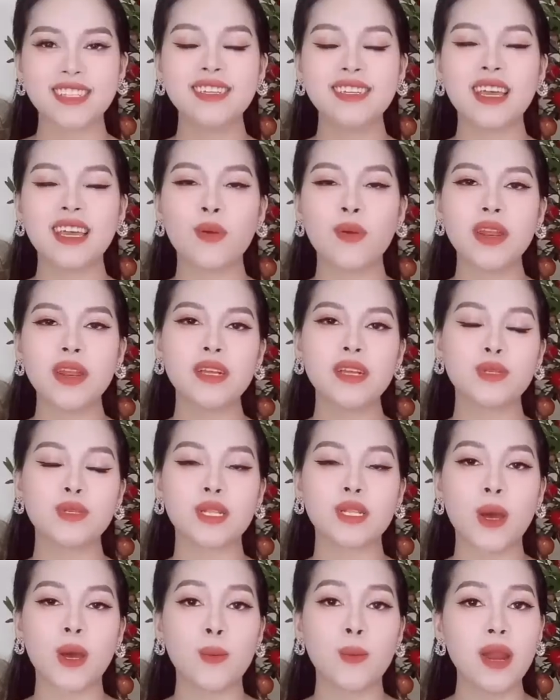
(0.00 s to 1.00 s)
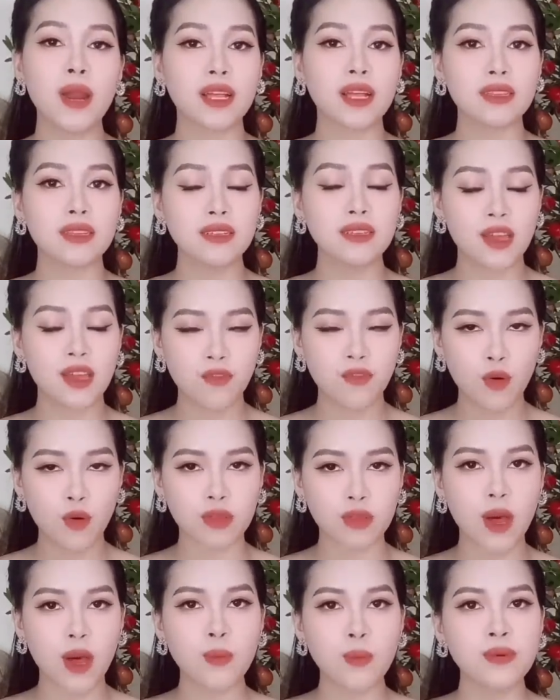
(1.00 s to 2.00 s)
thế quan hệ truyền thống là tư thế phổ
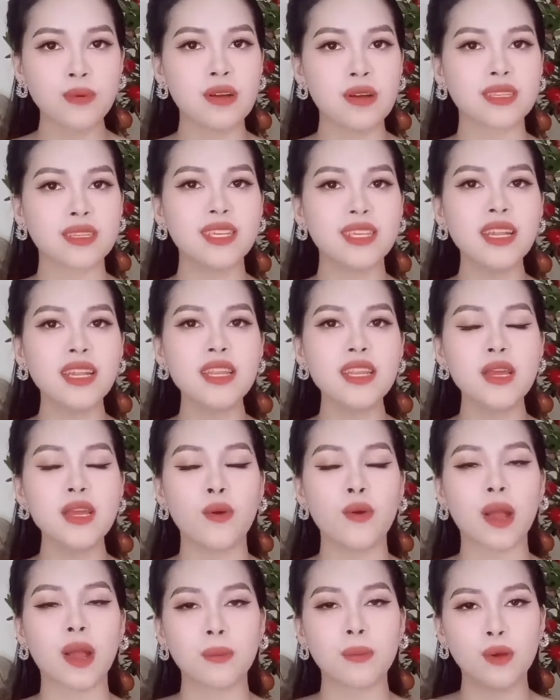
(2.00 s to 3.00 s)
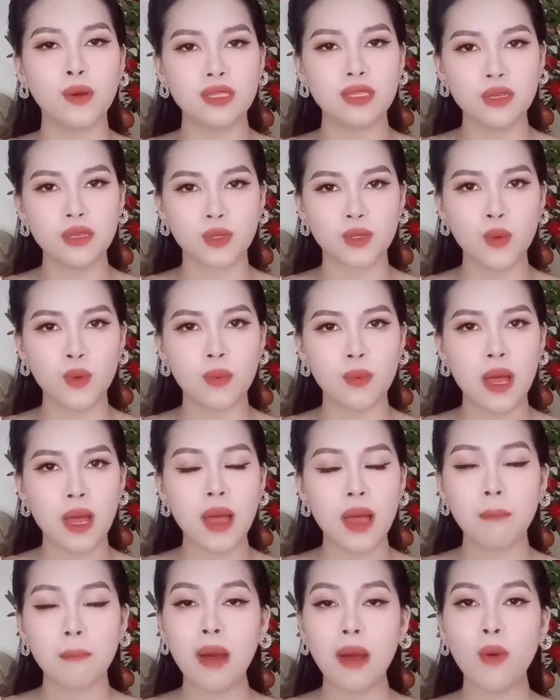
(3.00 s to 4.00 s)
thông được rất nhiều cặp đôi sử dụng,
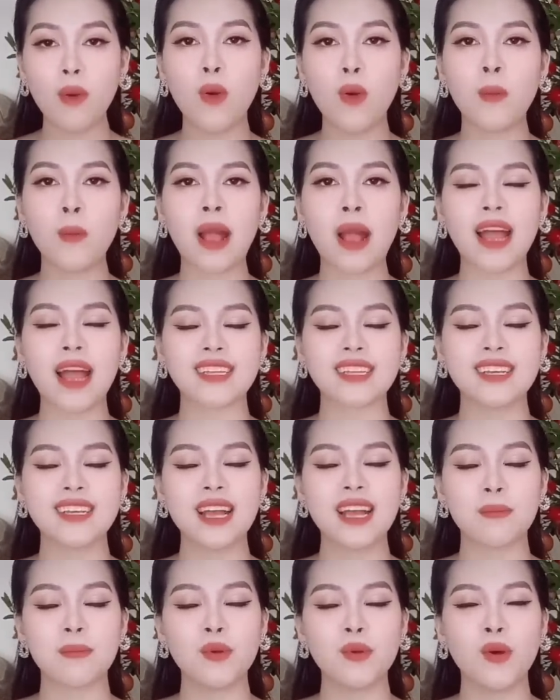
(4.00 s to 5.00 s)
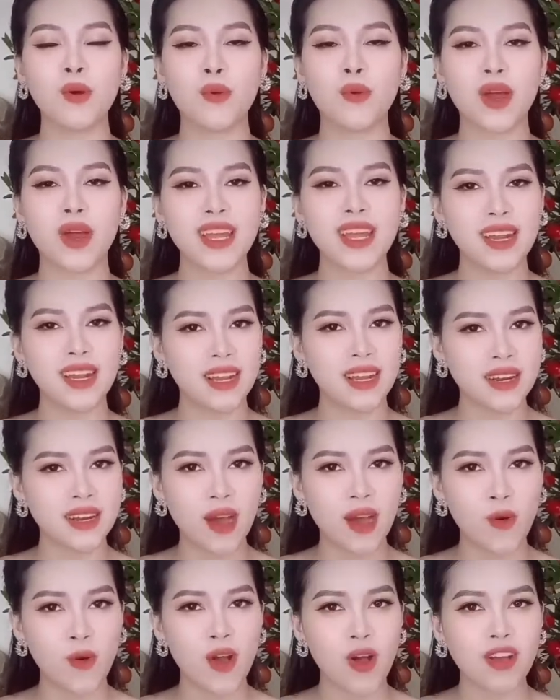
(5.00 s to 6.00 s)
bao gồm cả những cặp đôi quan hệ lần
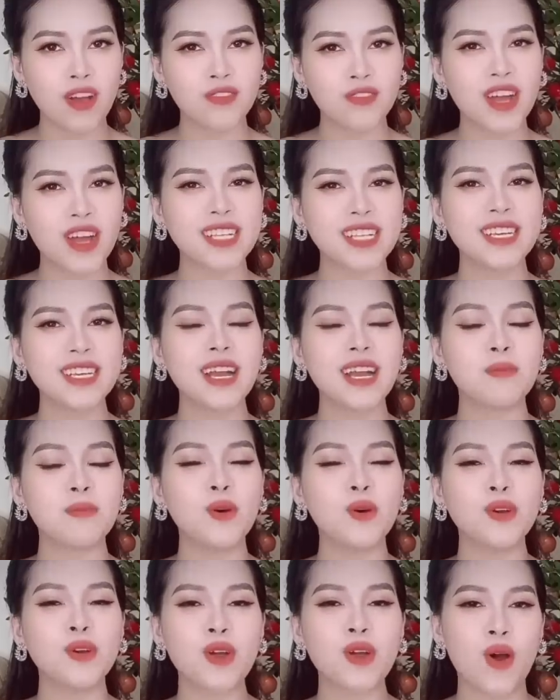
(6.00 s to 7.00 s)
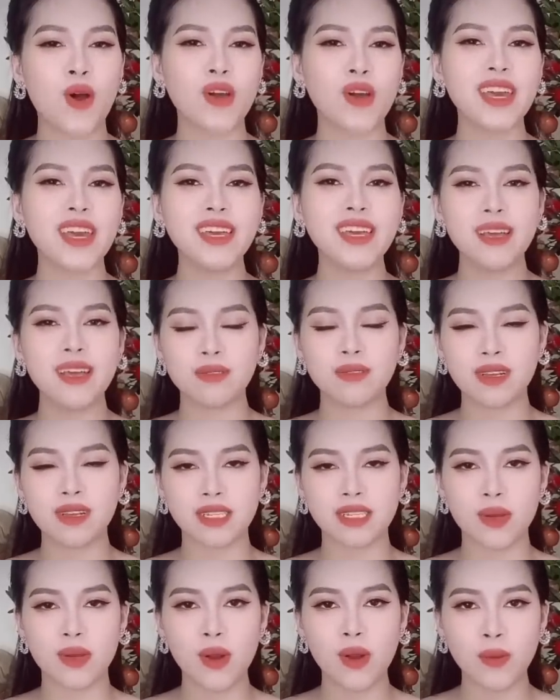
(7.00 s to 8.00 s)
đầu và những cặp đôi có kinh nghiệm giường
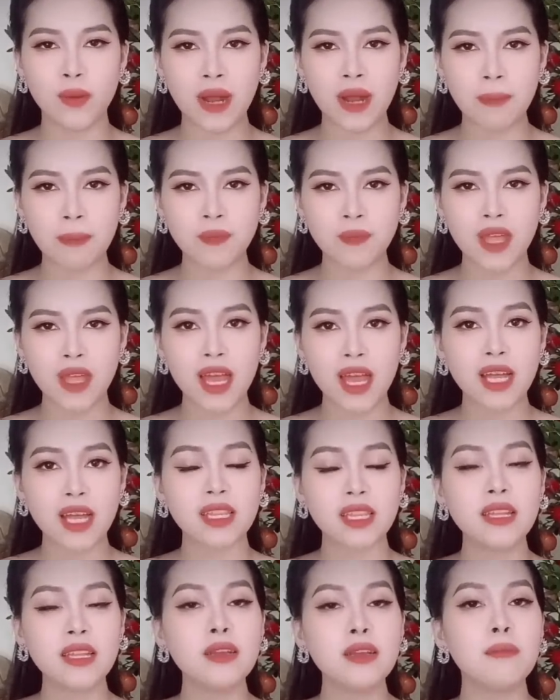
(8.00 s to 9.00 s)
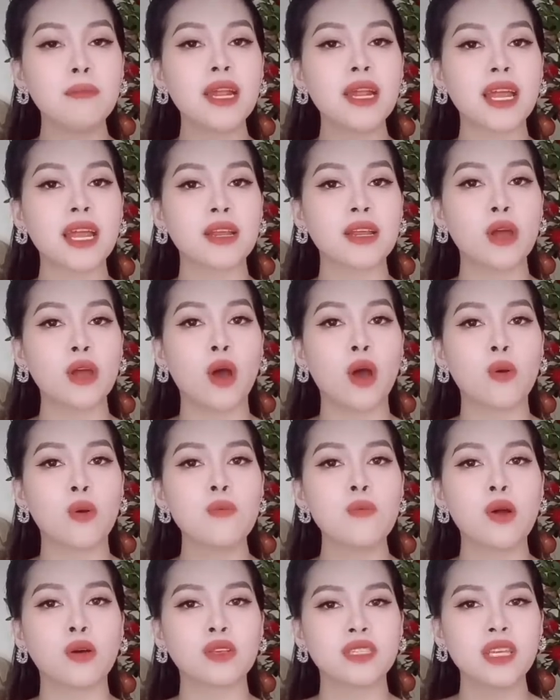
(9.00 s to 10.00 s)
chiếu lâu năm. Thế nhưng bên cạnh đó
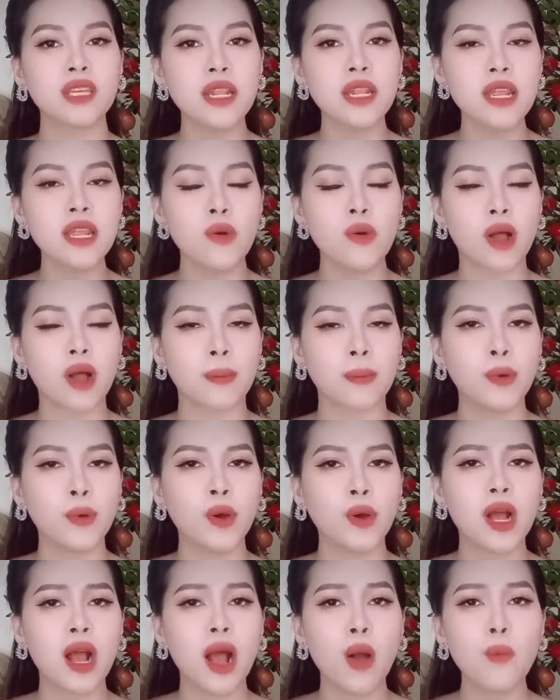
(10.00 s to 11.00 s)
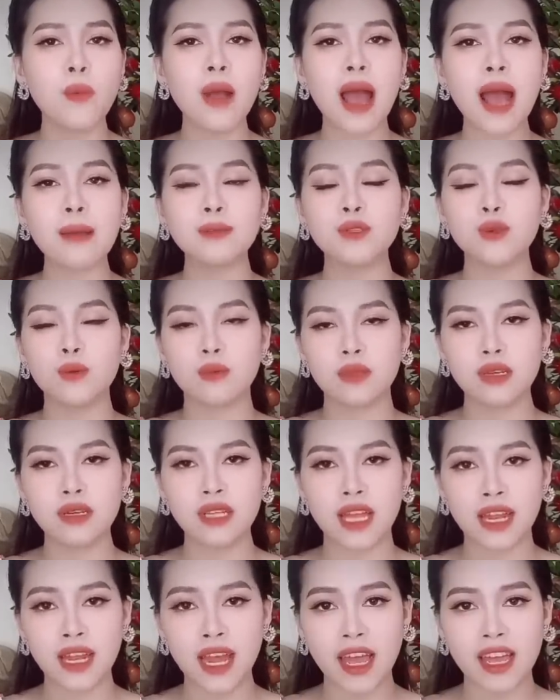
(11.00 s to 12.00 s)
cũng có rất nhiều cặp đôi không áp dụng tư
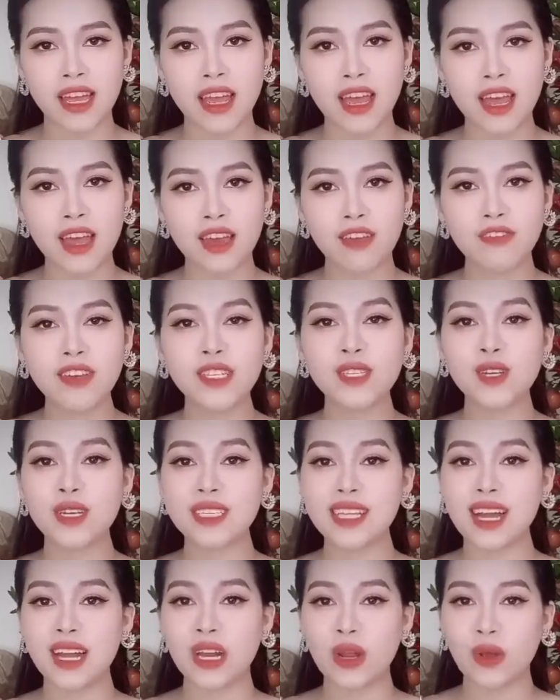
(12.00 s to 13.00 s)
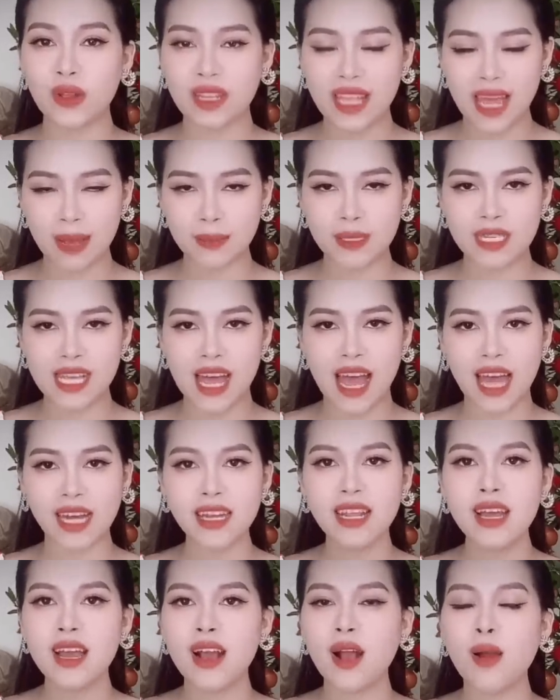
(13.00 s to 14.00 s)
thế này vì cho rằng nó nhàm chán,
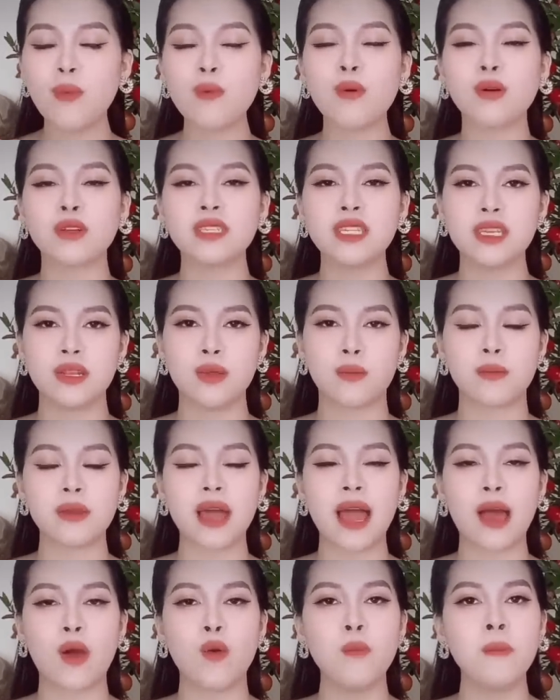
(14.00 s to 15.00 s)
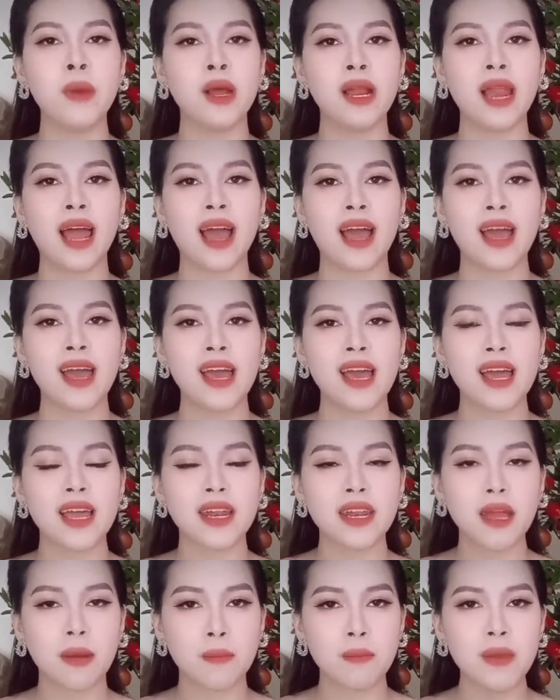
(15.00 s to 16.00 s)
không có gì độc đáo, mới lạ.
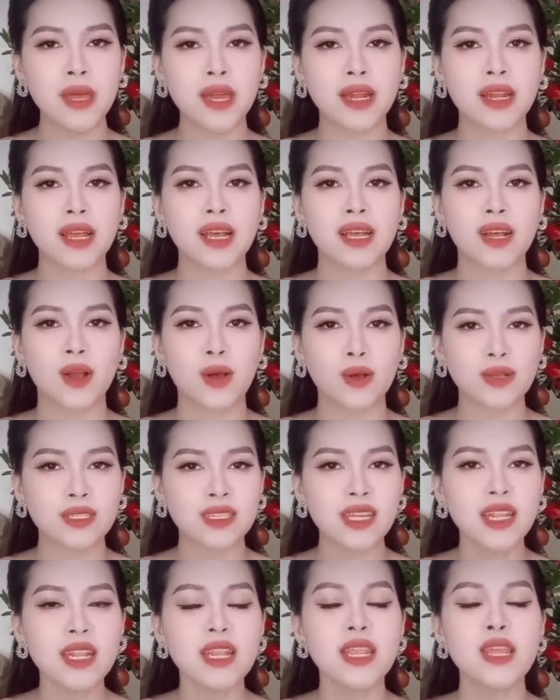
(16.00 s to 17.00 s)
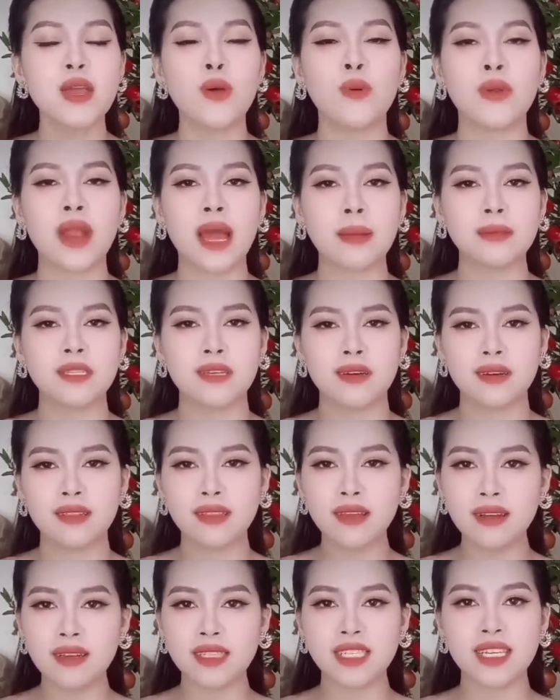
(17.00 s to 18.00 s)
Đặc biệt, có rất nhiều nam giới
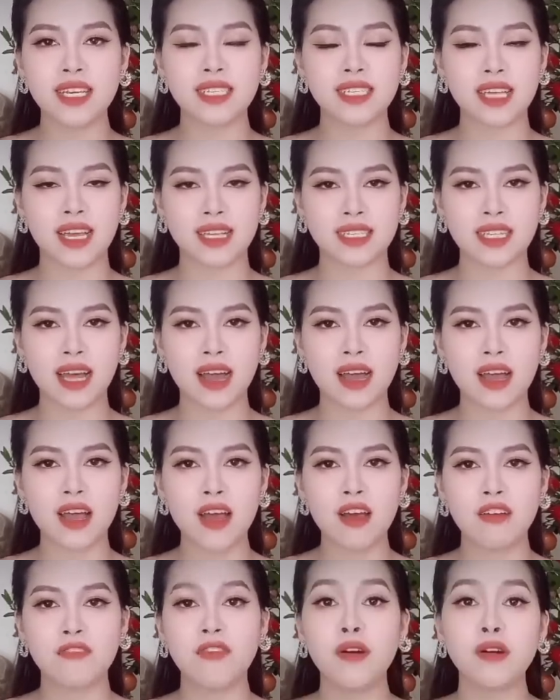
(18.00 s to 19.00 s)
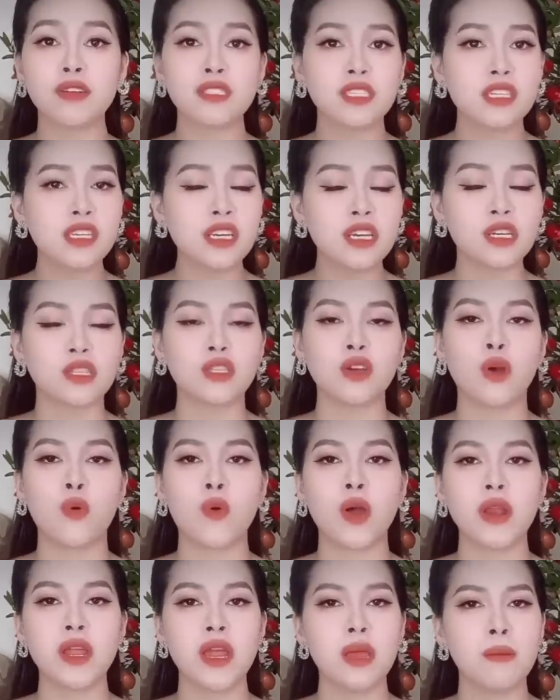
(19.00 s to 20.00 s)
từng chia sẻ rằng vợ chỉ cho
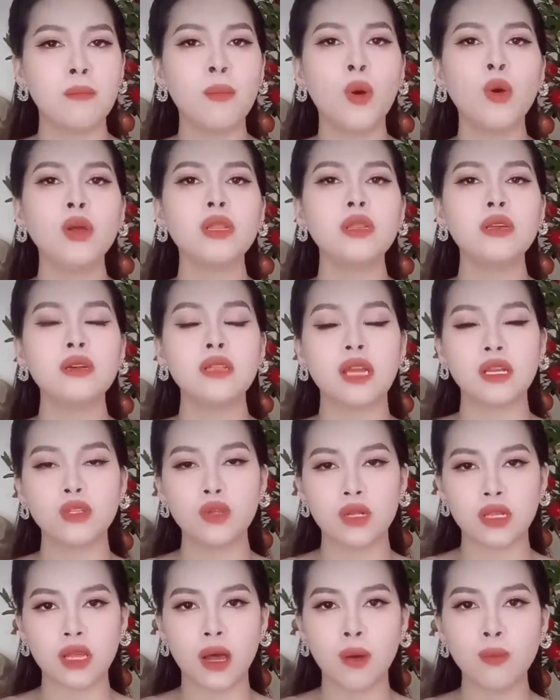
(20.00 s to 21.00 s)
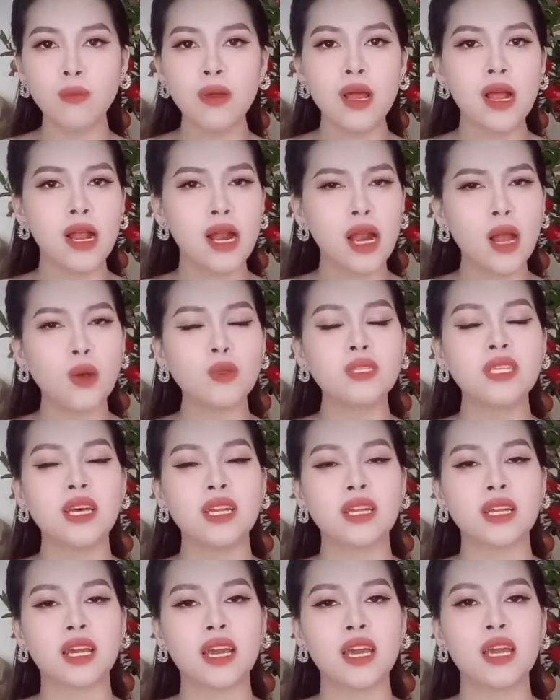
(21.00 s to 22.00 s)
quan hệ mỗi tư thế truyền thống lâu
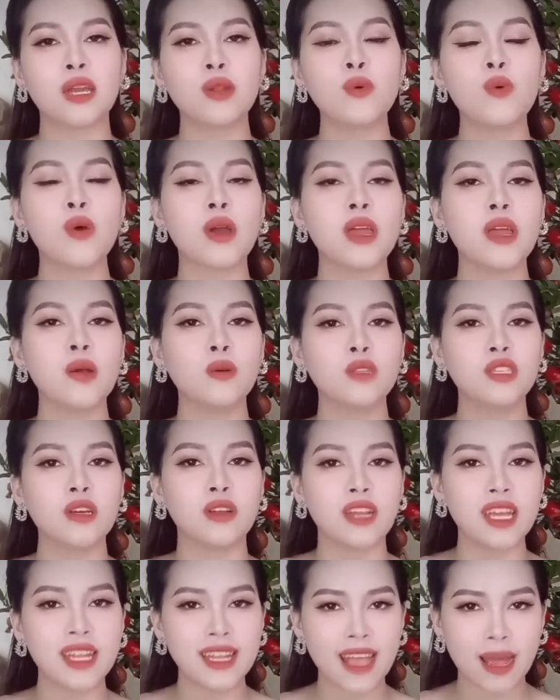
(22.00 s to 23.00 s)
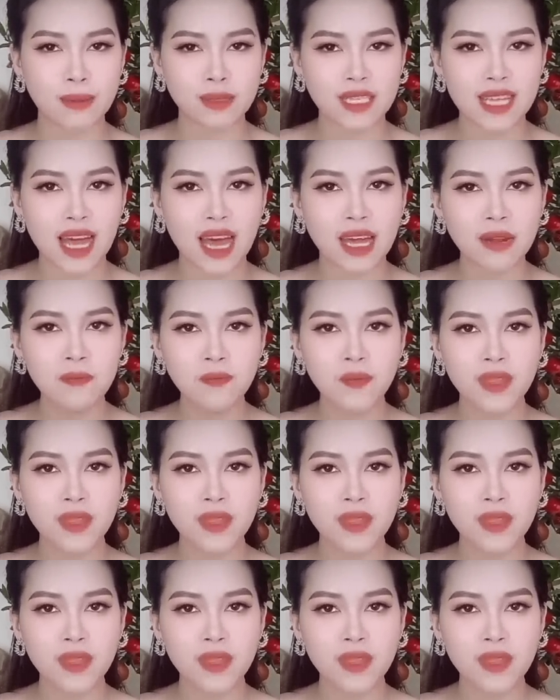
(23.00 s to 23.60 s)
dần khiến cuộc yêu trở nên nhàm chán.